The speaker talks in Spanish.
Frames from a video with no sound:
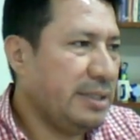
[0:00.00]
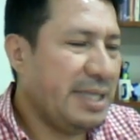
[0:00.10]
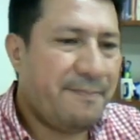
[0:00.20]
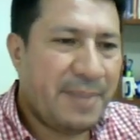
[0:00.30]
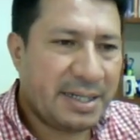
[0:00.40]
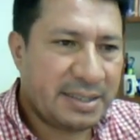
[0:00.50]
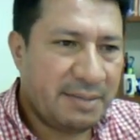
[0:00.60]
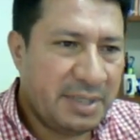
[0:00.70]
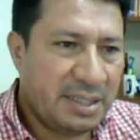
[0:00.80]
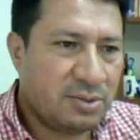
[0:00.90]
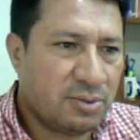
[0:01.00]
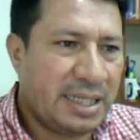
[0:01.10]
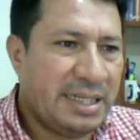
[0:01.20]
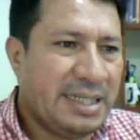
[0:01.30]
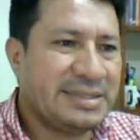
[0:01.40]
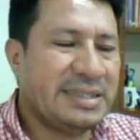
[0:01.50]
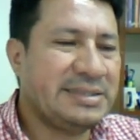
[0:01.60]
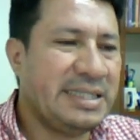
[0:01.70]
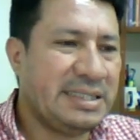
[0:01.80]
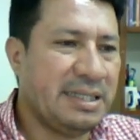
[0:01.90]
departamento que
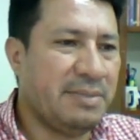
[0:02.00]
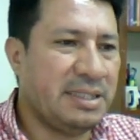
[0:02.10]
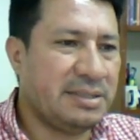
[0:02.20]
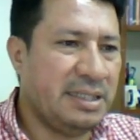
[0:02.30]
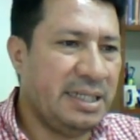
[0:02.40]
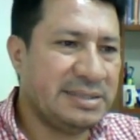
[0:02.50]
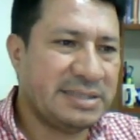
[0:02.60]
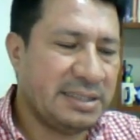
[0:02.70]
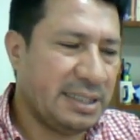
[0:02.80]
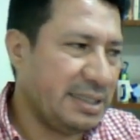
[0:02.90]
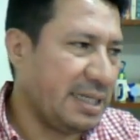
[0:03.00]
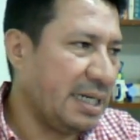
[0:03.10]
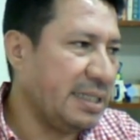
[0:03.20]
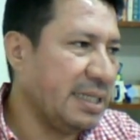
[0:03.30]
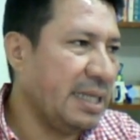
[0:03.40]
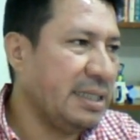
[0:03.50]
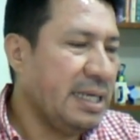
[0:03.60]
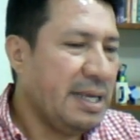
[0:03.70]
necesita mantener estándares de calidad